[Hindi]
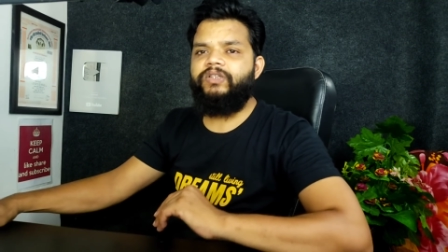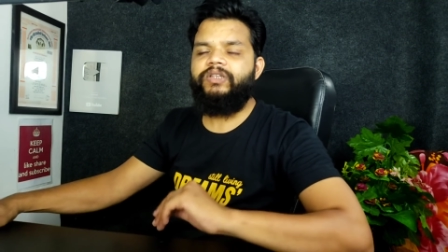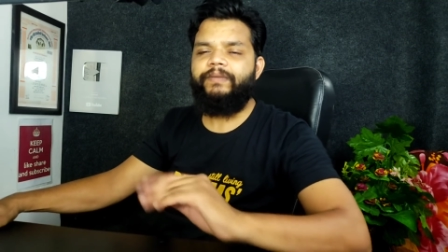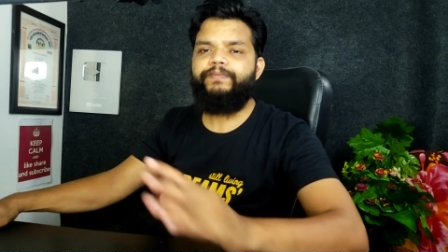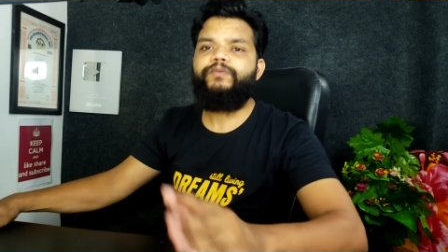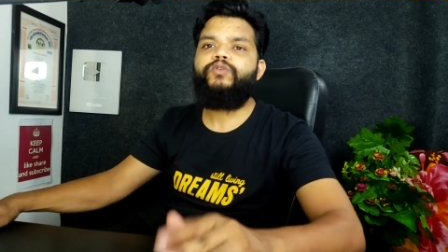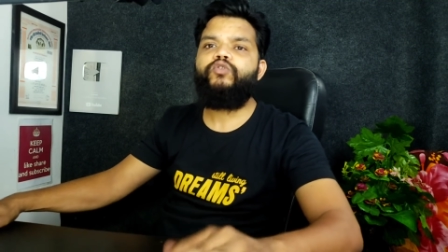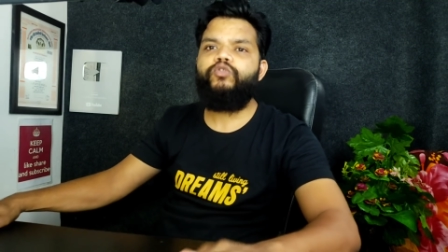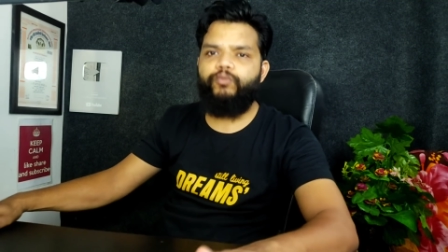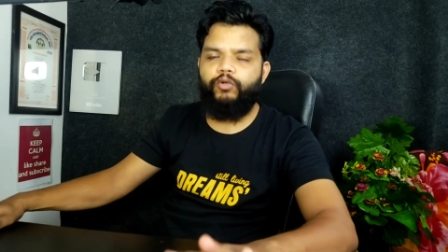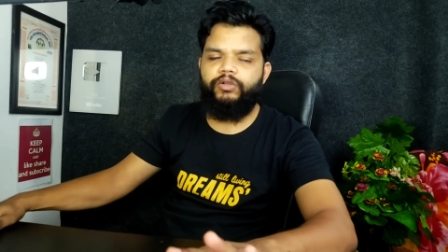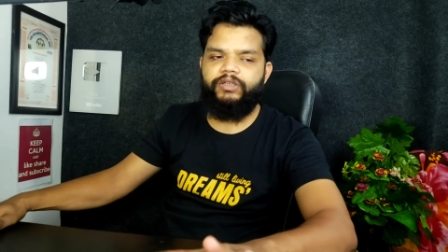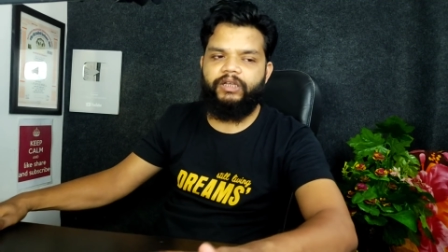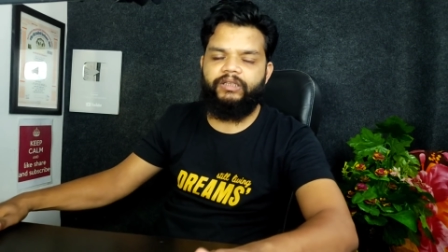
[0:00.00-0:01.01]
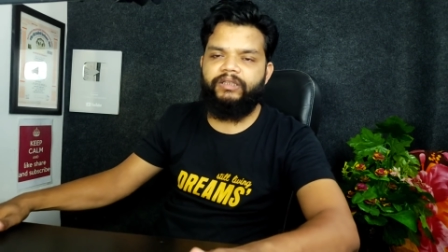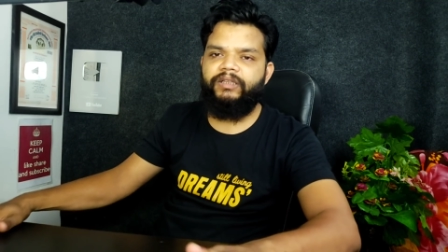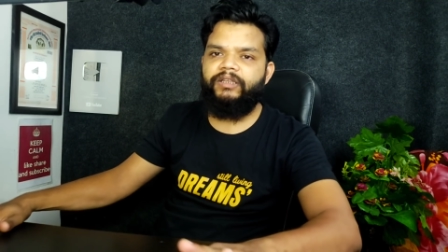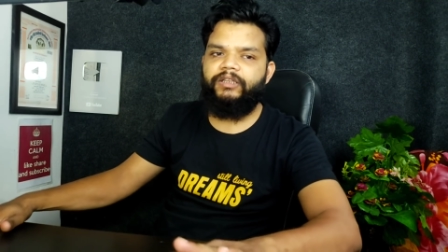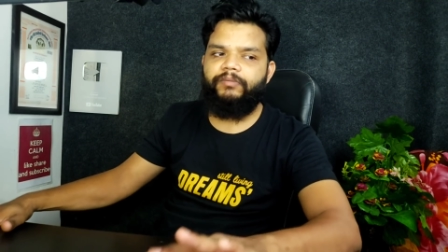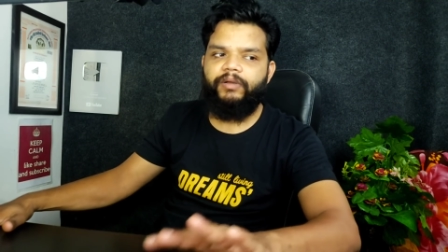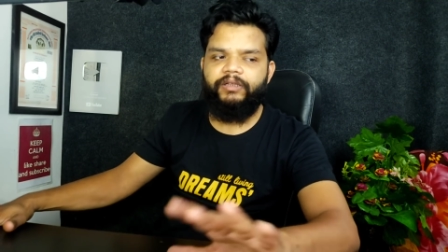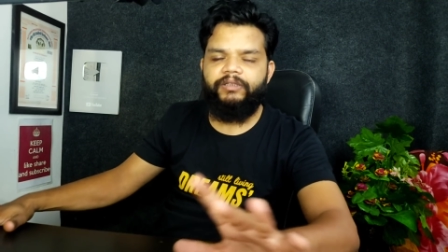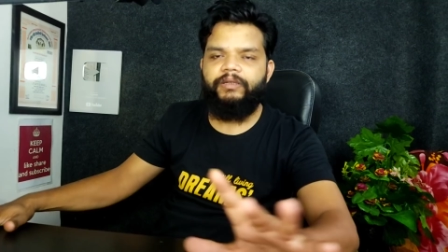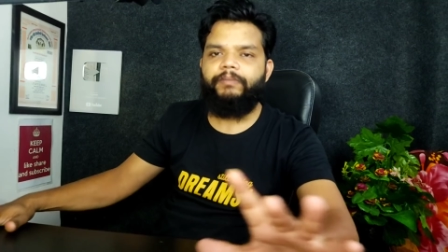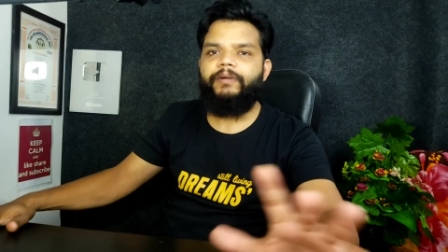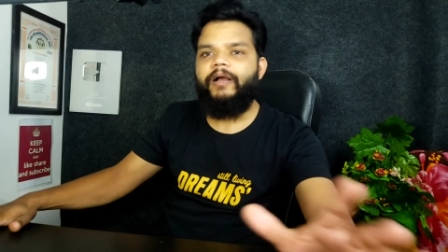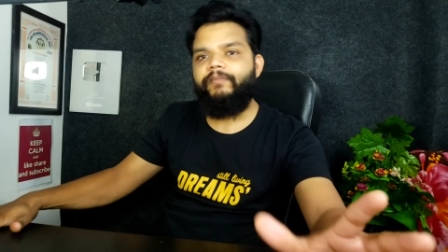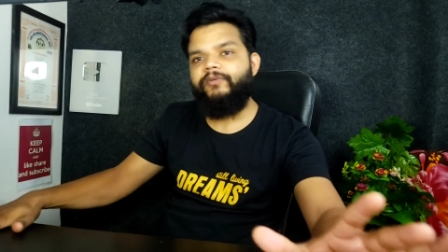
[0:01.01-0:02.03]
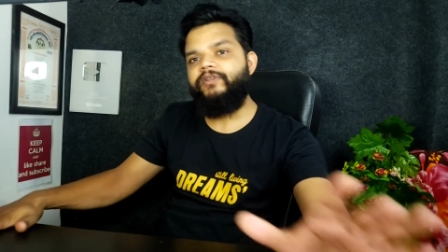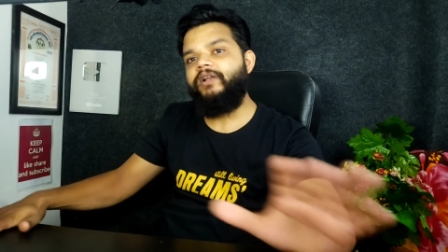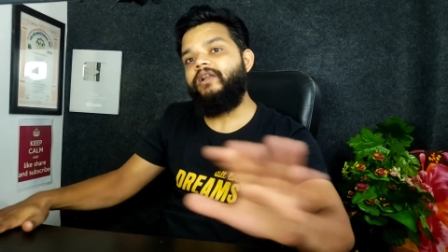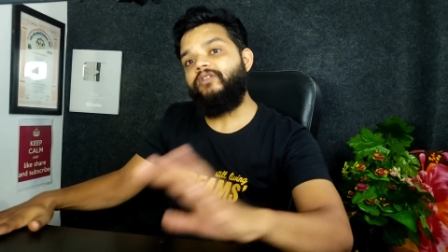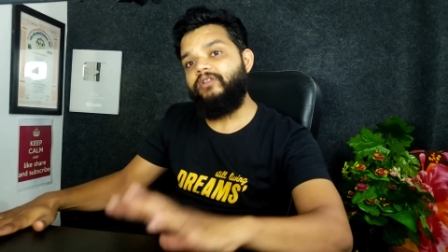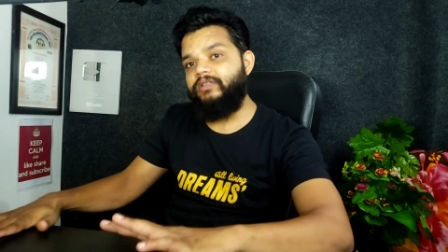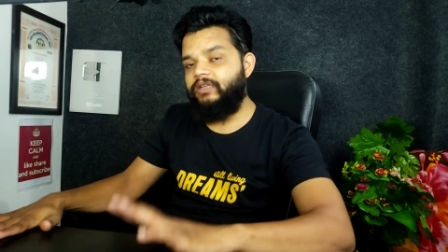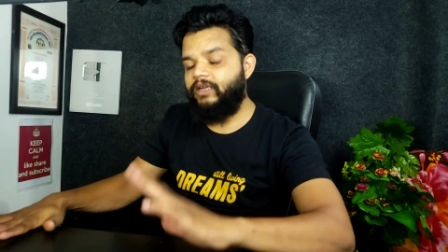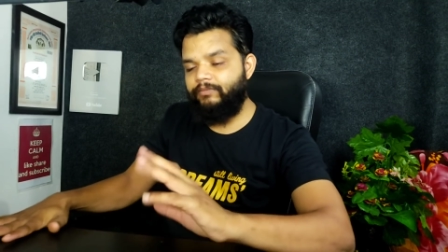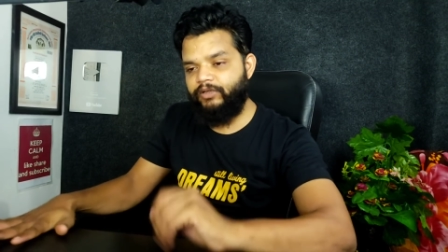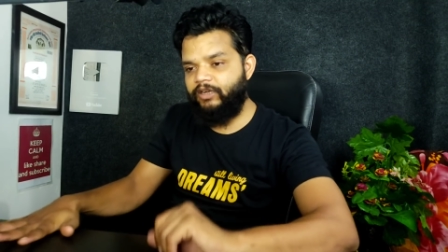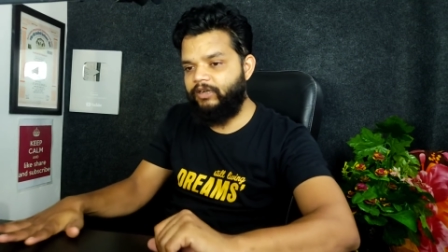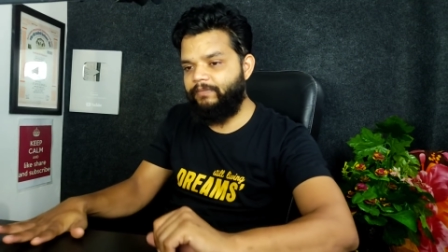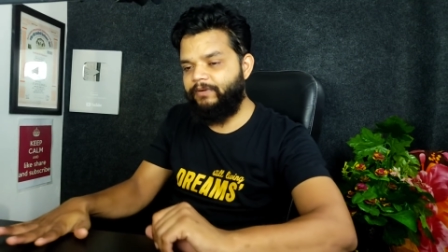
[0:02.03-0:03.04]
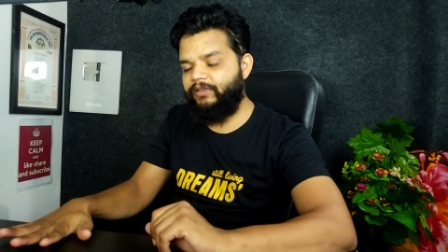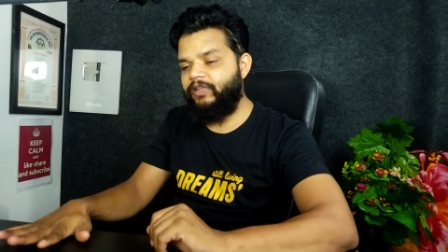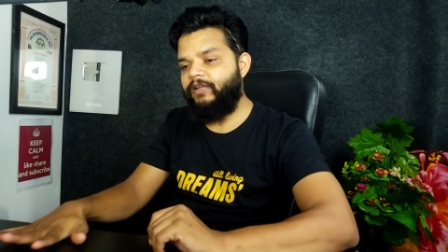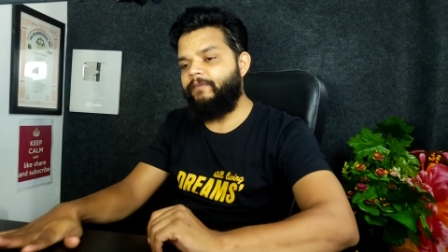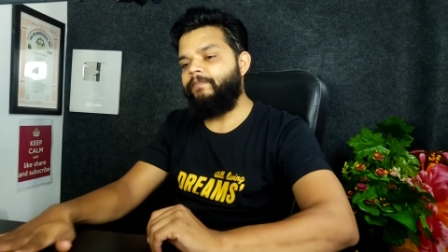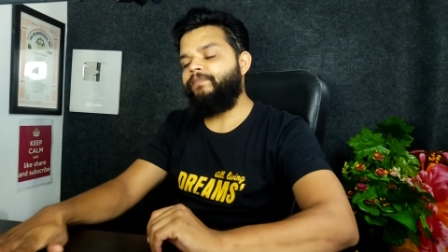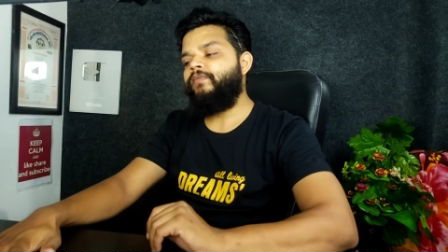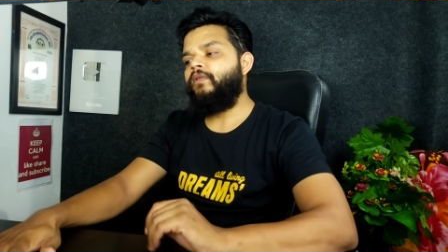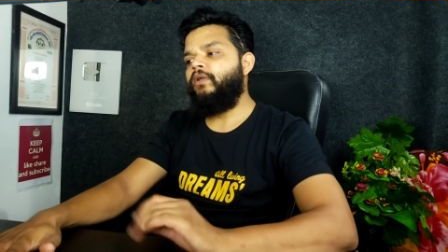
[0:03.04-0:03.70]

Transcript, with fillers: सब्सिट्यूट बोल सकते हैं कि भाई जब काम नहीं चल रहा तो इससे काम चलाना पड़ता है